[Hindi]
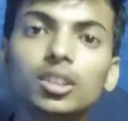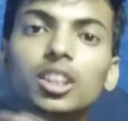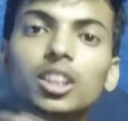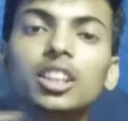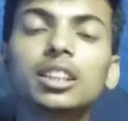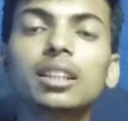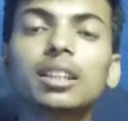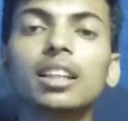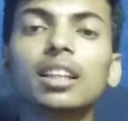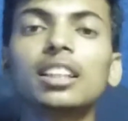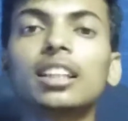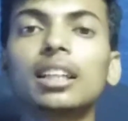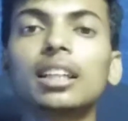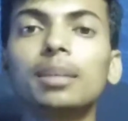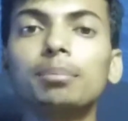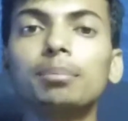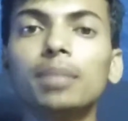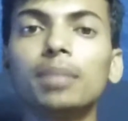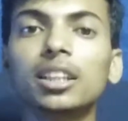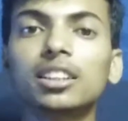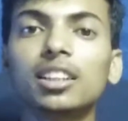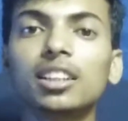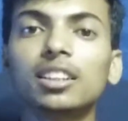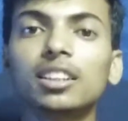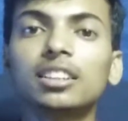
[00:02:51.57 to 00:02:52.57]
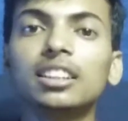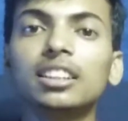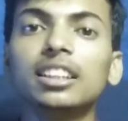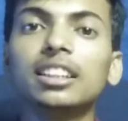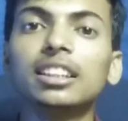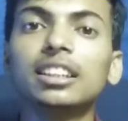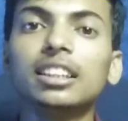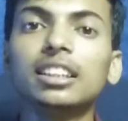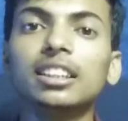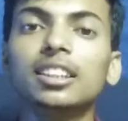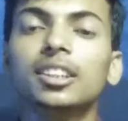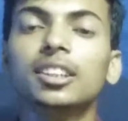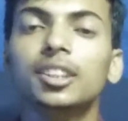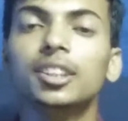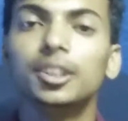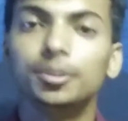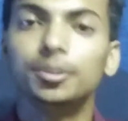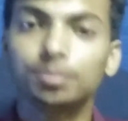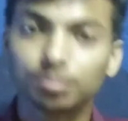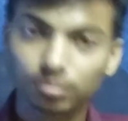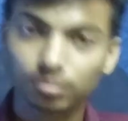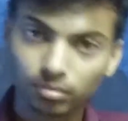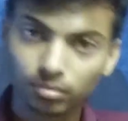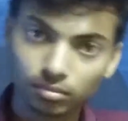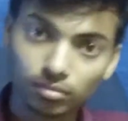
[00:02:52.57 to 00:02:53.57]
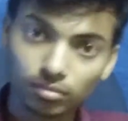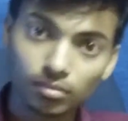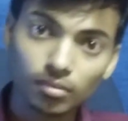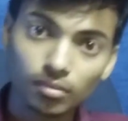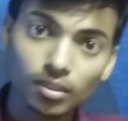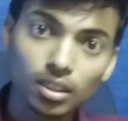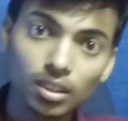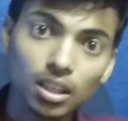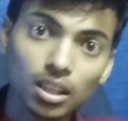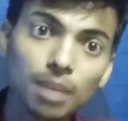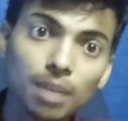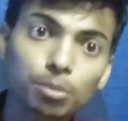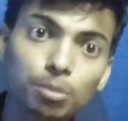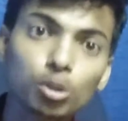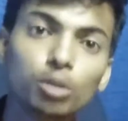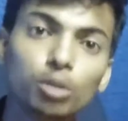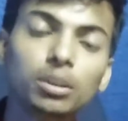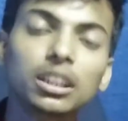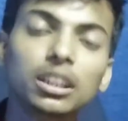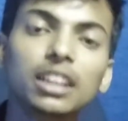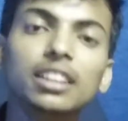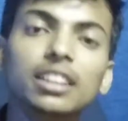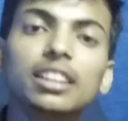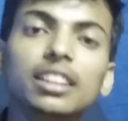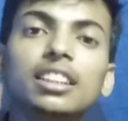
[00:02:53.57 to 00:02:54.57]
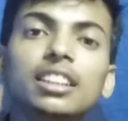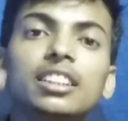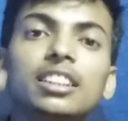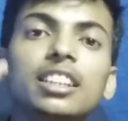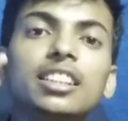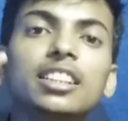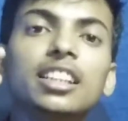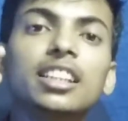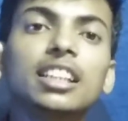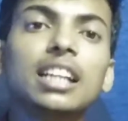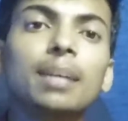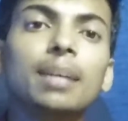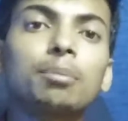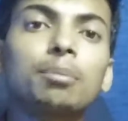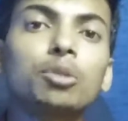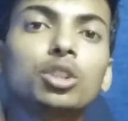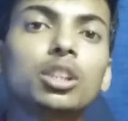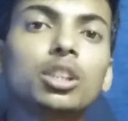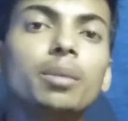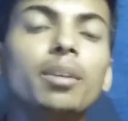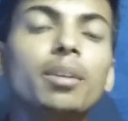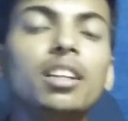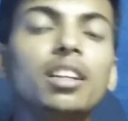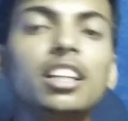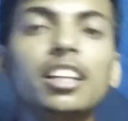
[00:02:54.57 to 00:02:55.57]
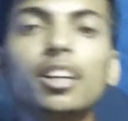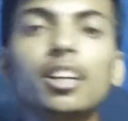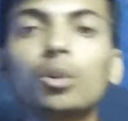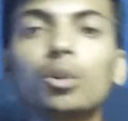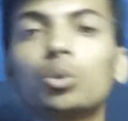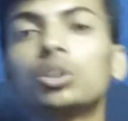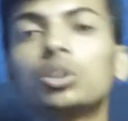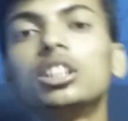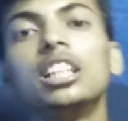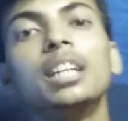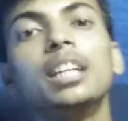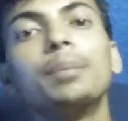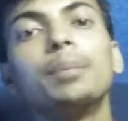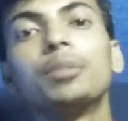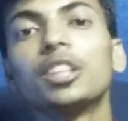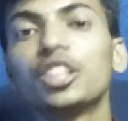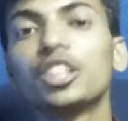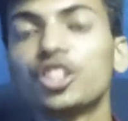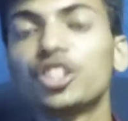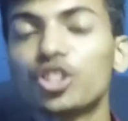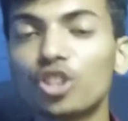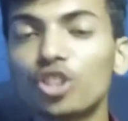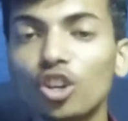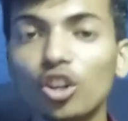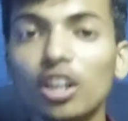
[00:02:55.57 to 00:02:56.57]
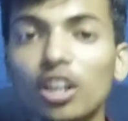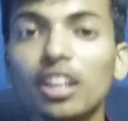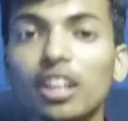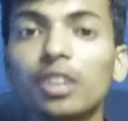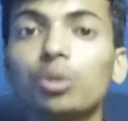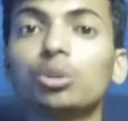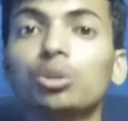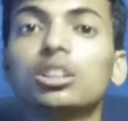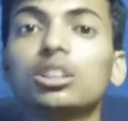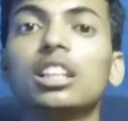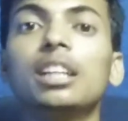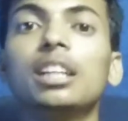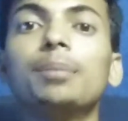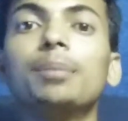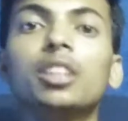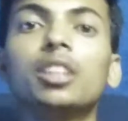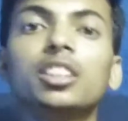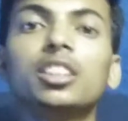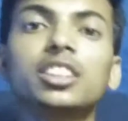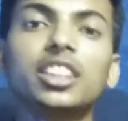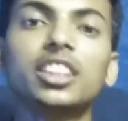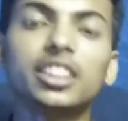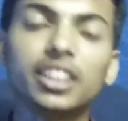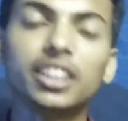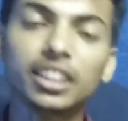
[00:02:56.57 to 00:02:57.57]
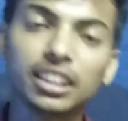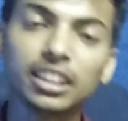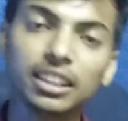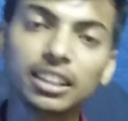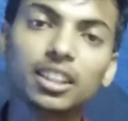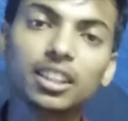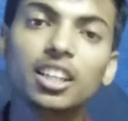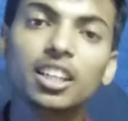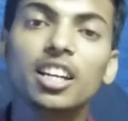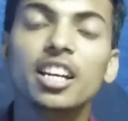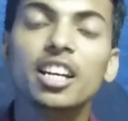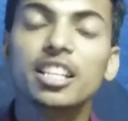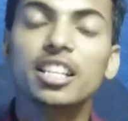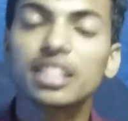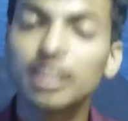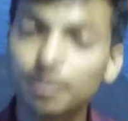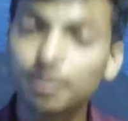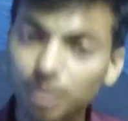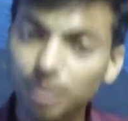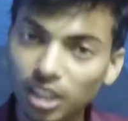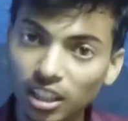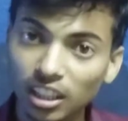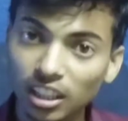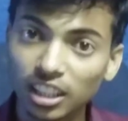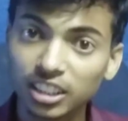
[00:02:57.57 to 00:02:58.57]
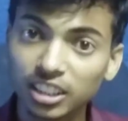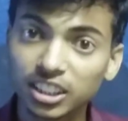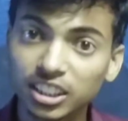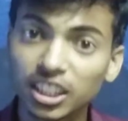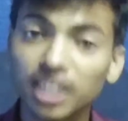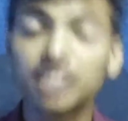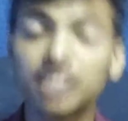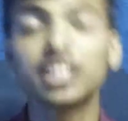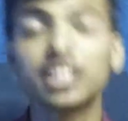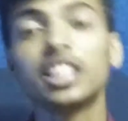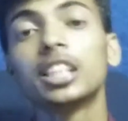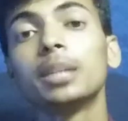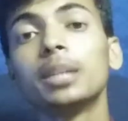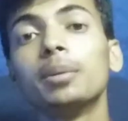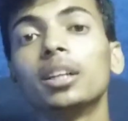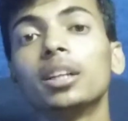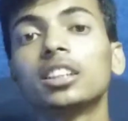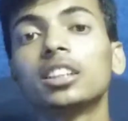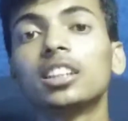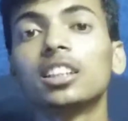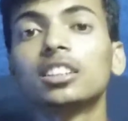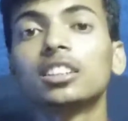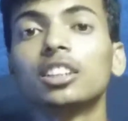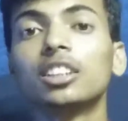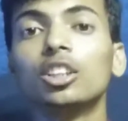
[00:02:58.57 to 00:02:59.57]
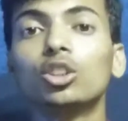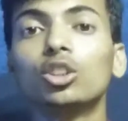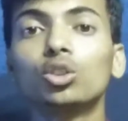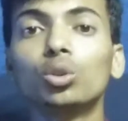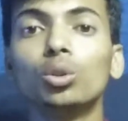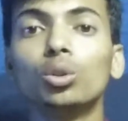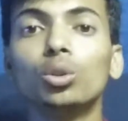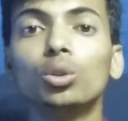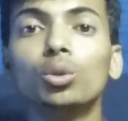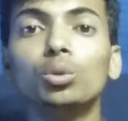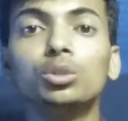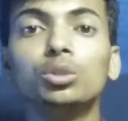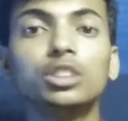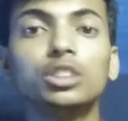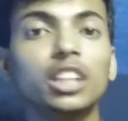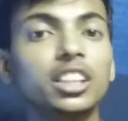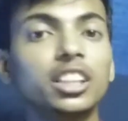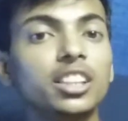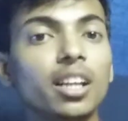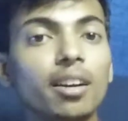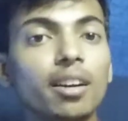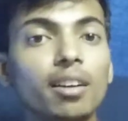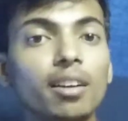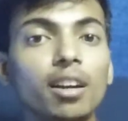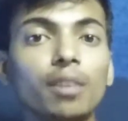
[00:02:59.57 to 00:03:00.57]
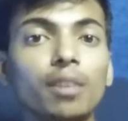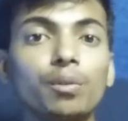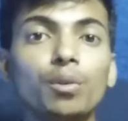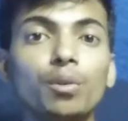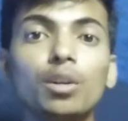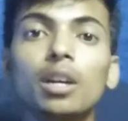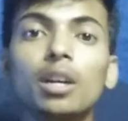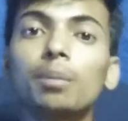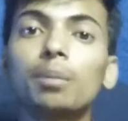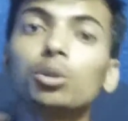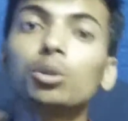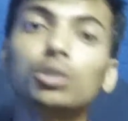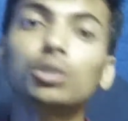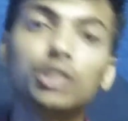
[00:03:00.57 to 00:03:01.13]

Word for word: इसके बाद अगर हम बात करते हैं कि आपको बता दें कि जैसे कि आपको सामान लेना कुछ लिमिटेड स्टॉक आ रहा है कुछ अनलिमिटेड जैसे कि सैमसंग गलेक्सी एस की बात करते हैं तो उनचास हज़ार वाला फ़ोन आपको